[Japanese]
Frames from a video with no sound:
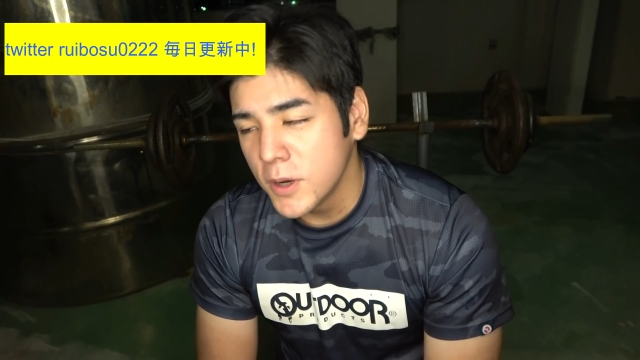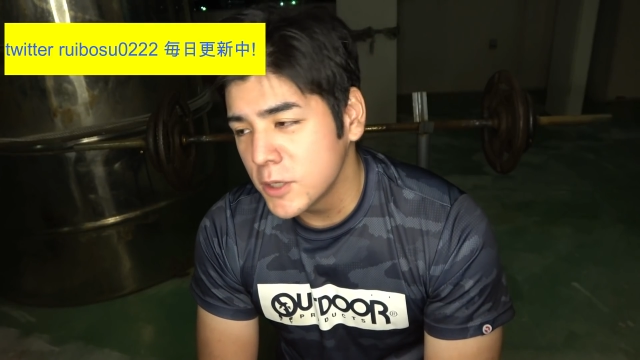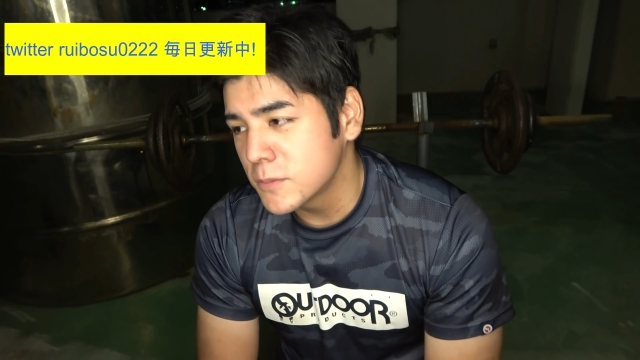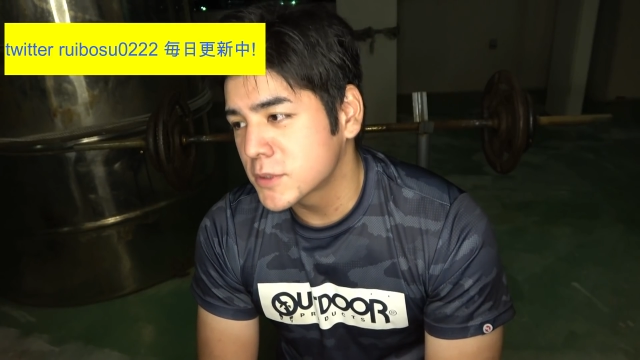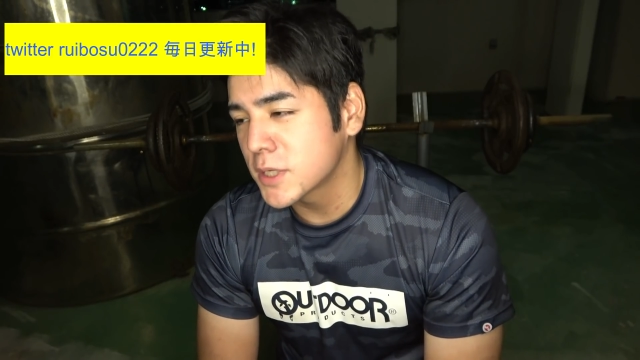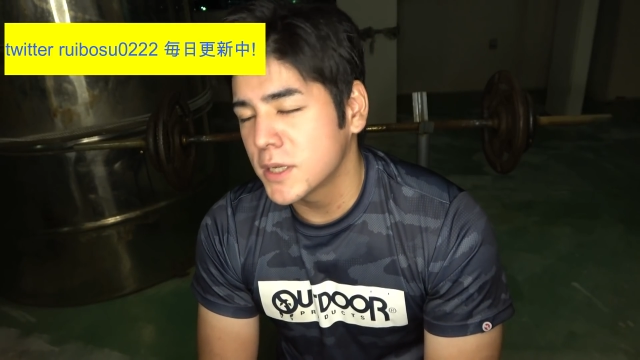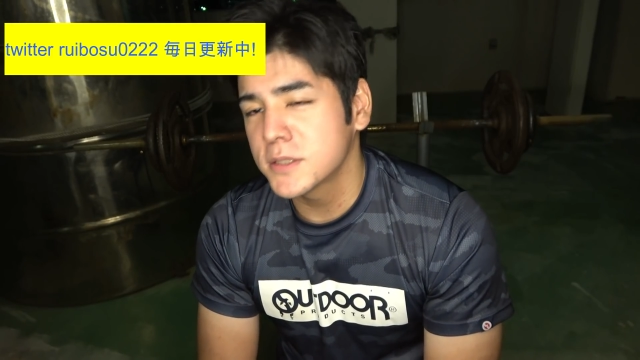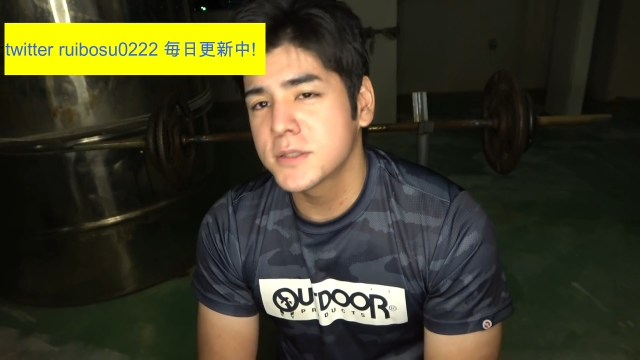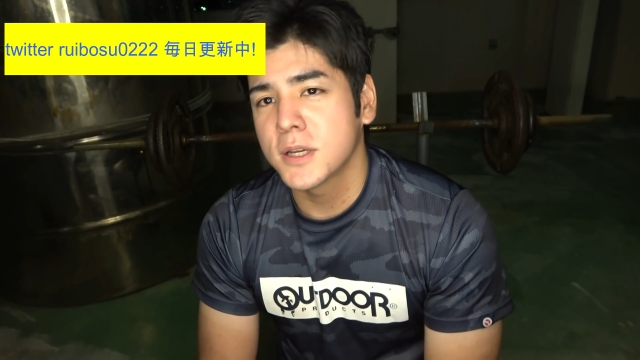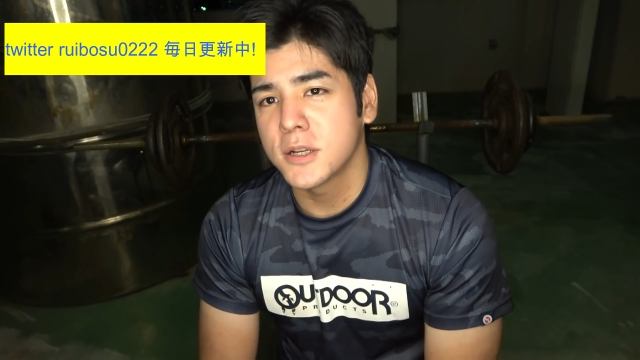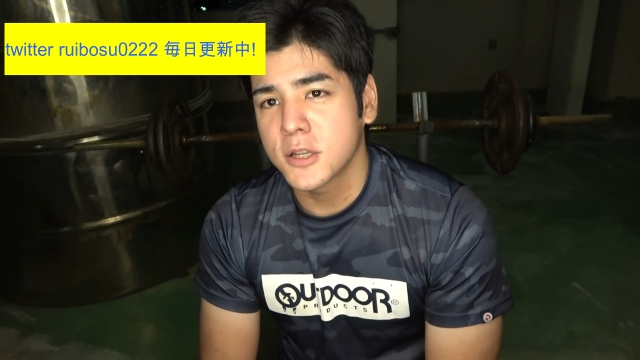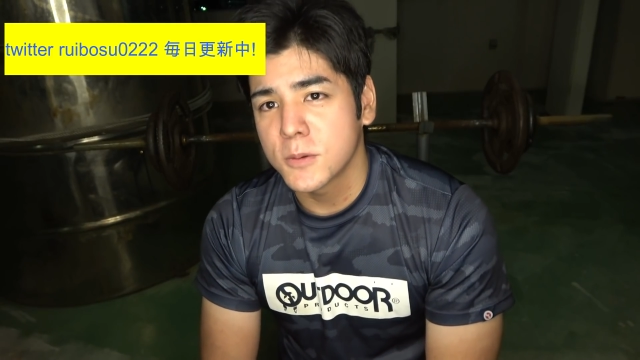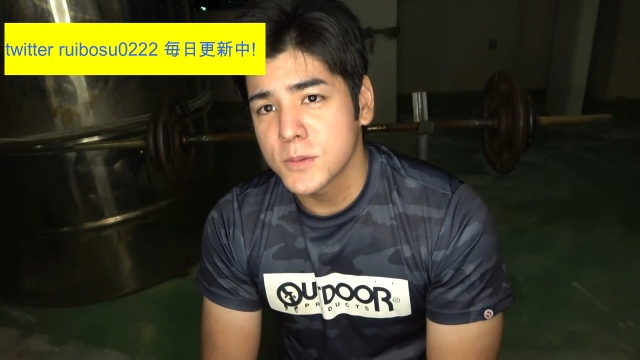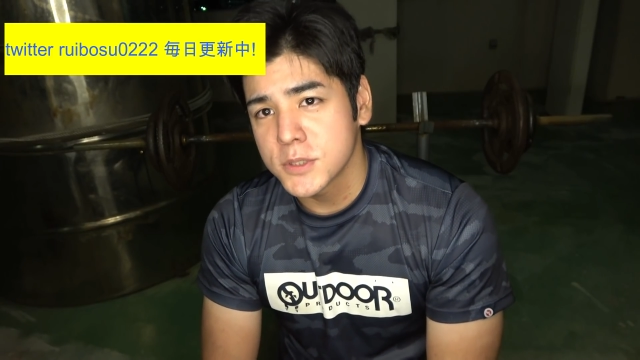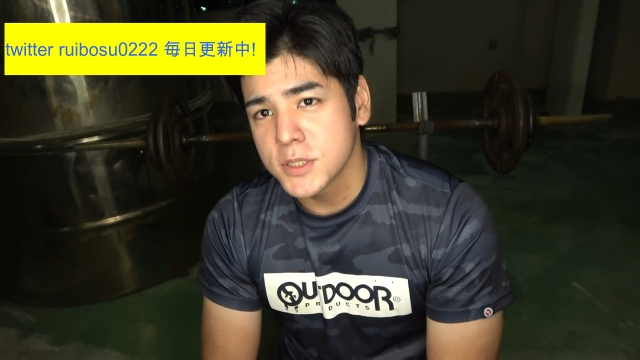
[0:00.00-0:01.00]
前にもチャンスがあ
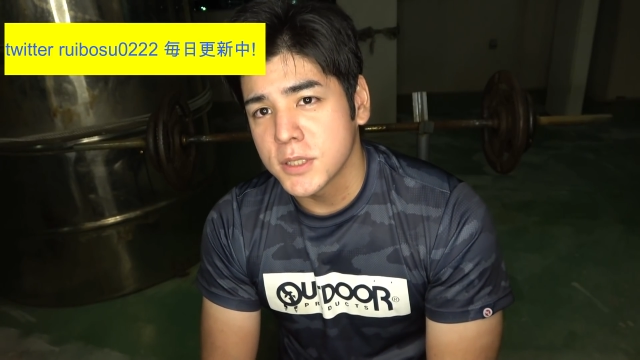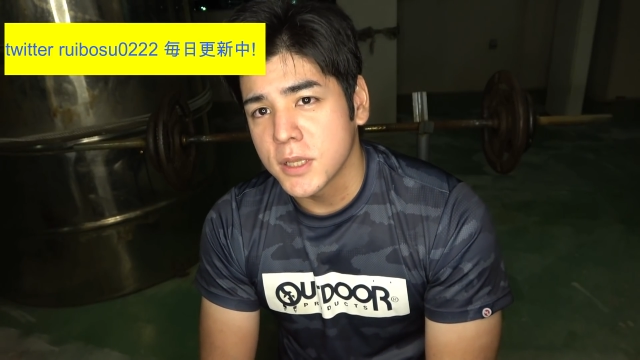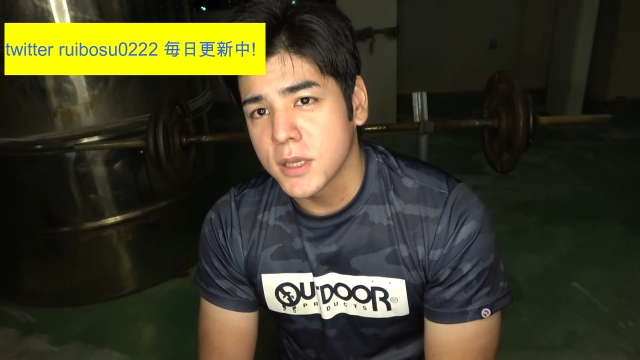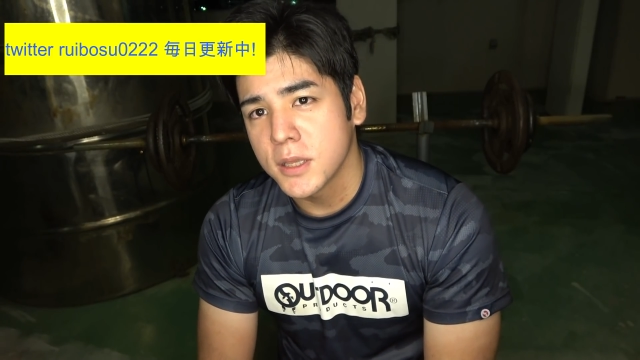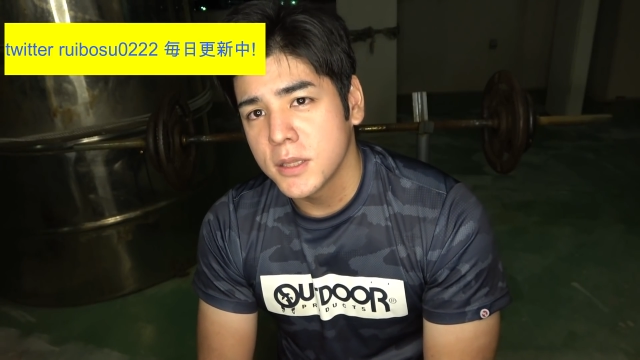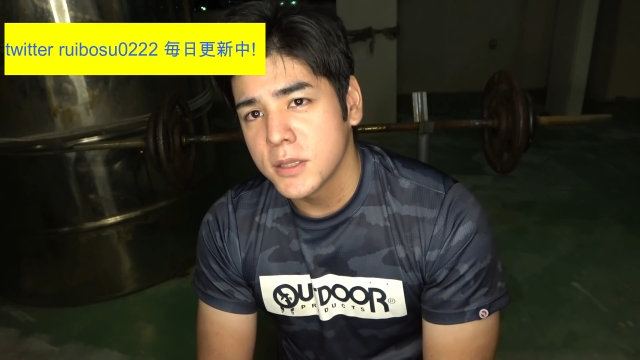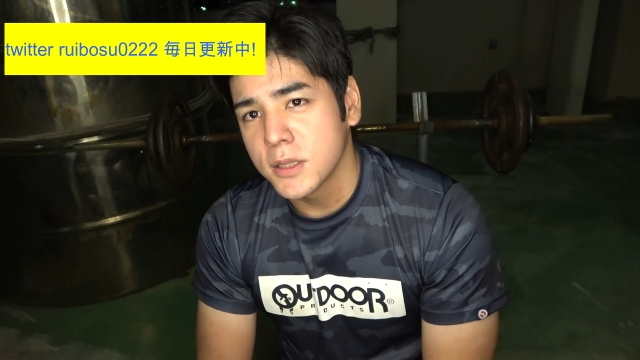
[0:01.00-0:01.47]
るかもしれない。